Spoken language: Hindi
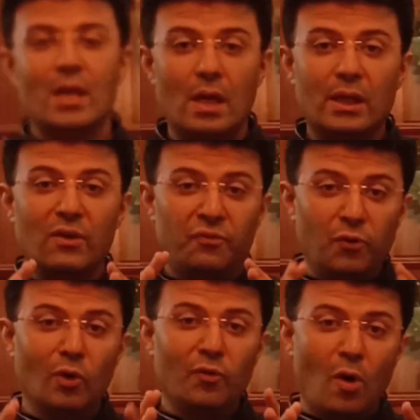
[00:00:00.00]
यानी कि
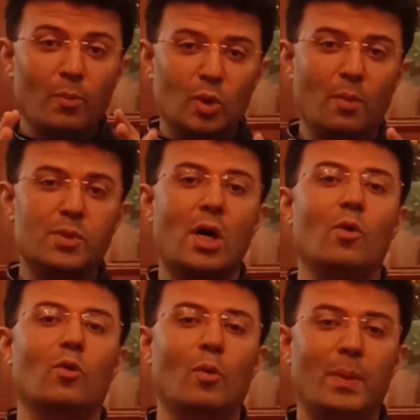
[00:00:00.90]
फुल फॉर्म तो हम
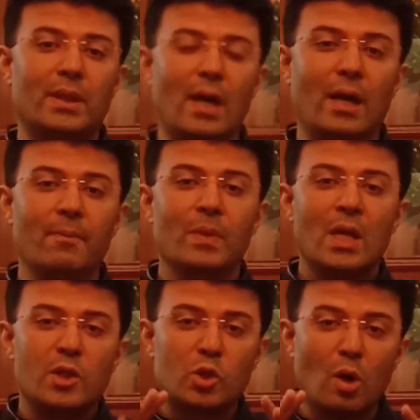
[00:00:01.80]
सारों को पता है
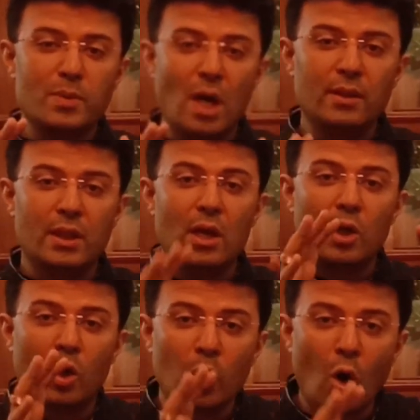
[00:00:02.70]
जिसको हम जानते हैं
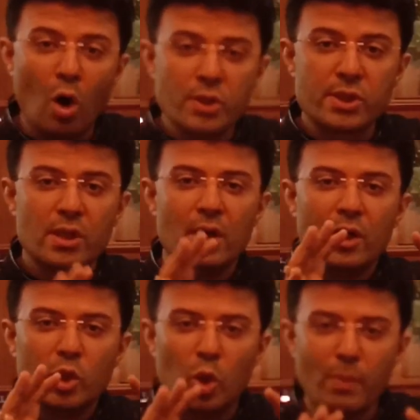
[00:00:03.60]
ग्रॉस
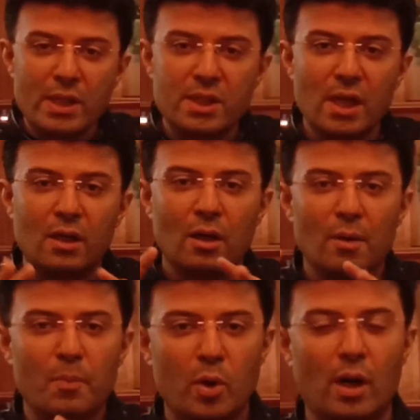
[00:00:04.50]
डोमेस्टिक
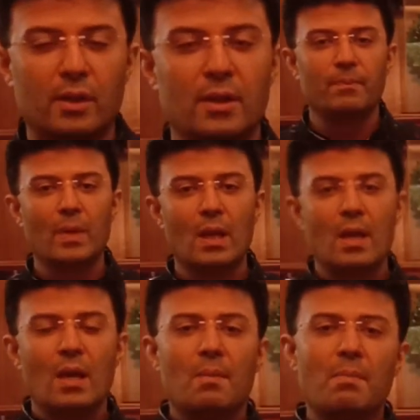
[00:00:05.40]
प्रोडक्ट
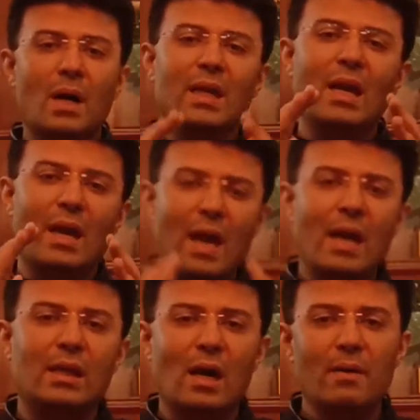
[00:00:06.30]
मगर ये है
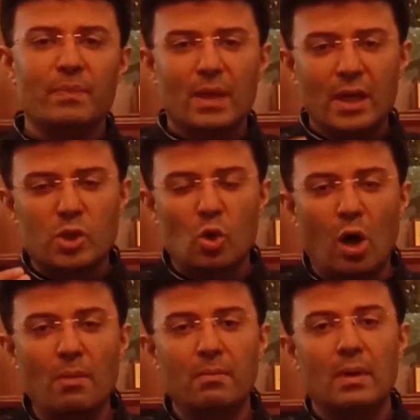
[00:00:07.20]
क्या इसको
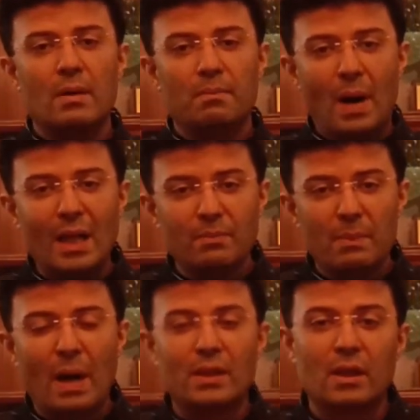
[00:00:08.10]
हम बाद
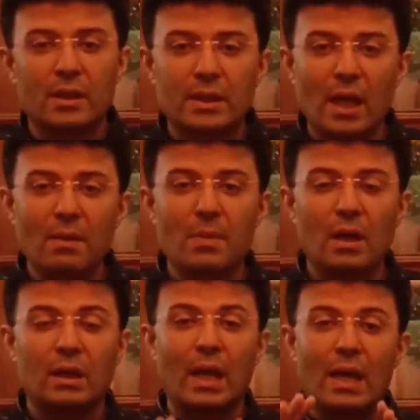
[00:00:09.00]
में बात करते हैं
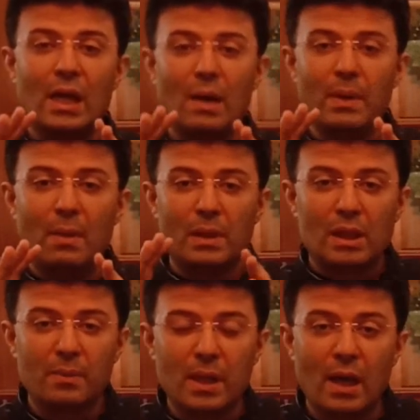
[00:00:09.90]
मगर कहने का मेरा
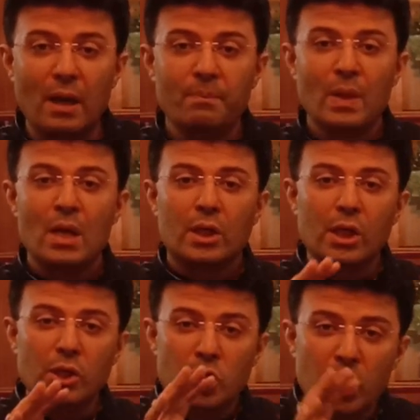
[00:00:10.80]
मतलब ये है
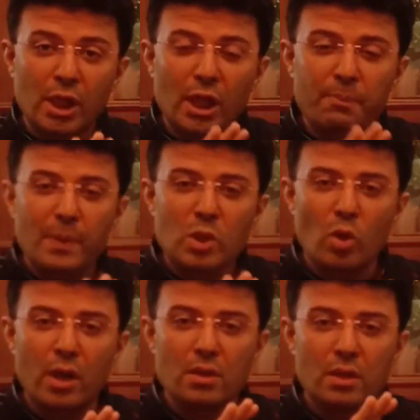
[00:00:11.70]
कि जीडीपी जो
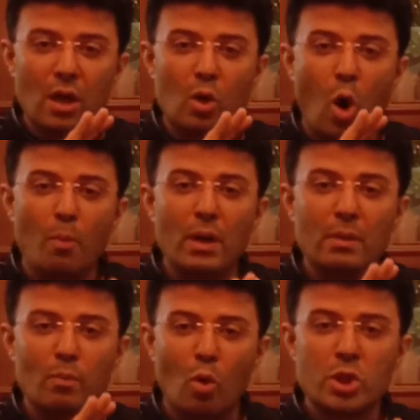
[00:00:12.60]
एक इतना कॉमन
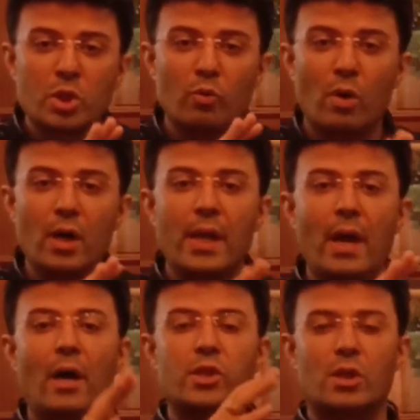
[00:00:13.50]
मोस्ट वर्ड
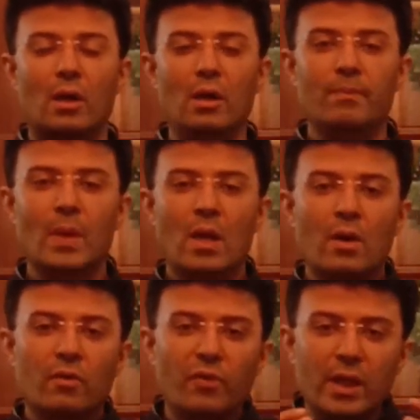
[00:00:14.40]
है आजकल
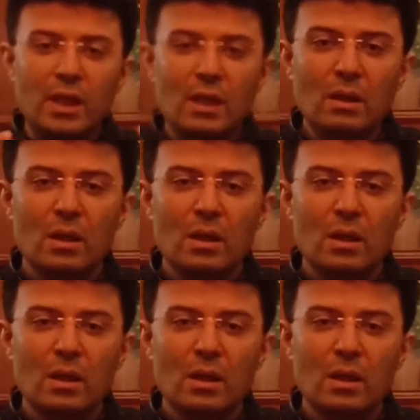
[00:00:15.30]
वही